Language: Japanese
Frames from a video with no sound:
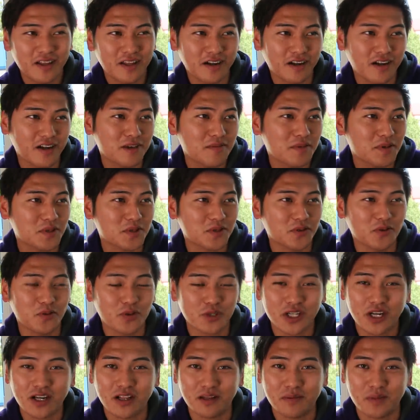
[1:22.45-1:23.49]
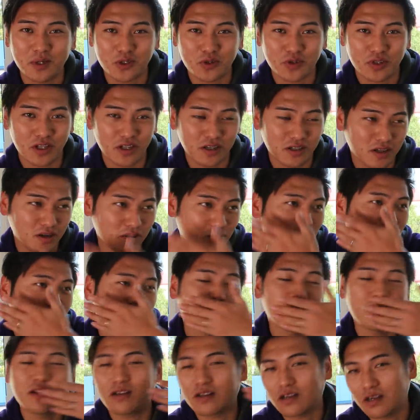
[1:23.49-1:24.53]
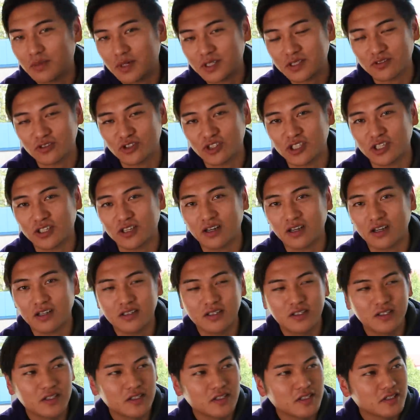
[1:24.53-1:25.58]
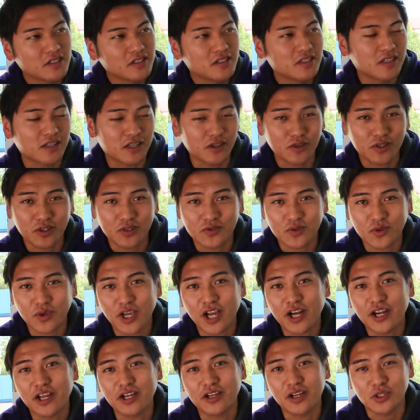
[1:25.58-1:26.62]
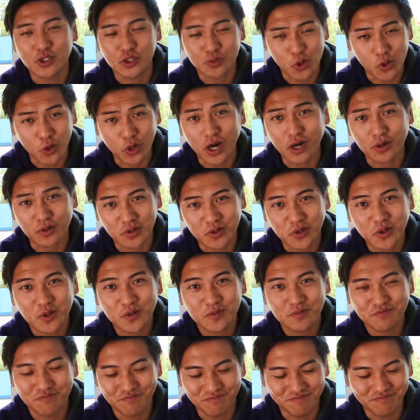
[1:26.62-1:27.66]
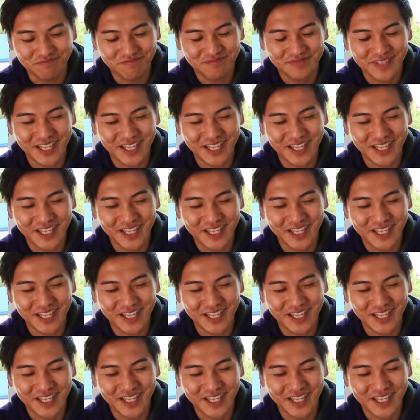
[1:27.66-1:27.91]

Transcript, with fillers: なんか恵比寿のおしゃれな場所でなんかこんななんかマスクしながら、なんか言ってたんですよ。キャリアには寿命があると。うん。